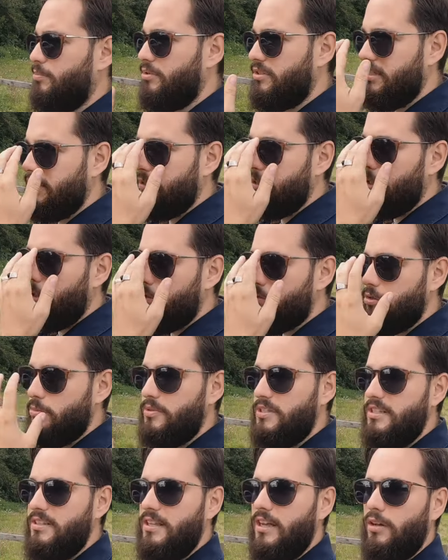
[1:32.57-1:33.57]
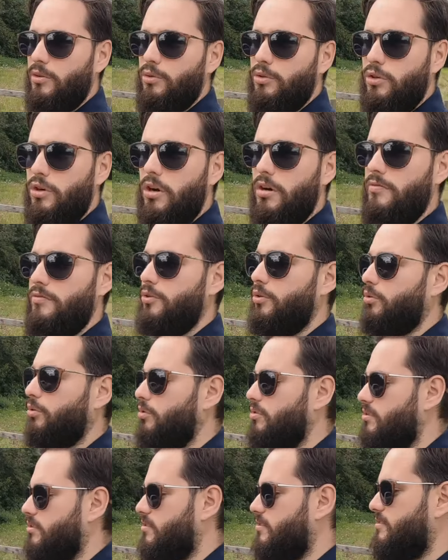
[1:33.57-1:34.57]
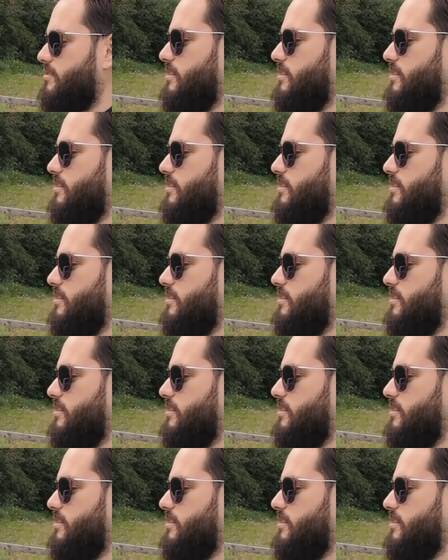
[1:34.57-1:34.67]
petite, euh, ce petit air de golf, de truc, euh,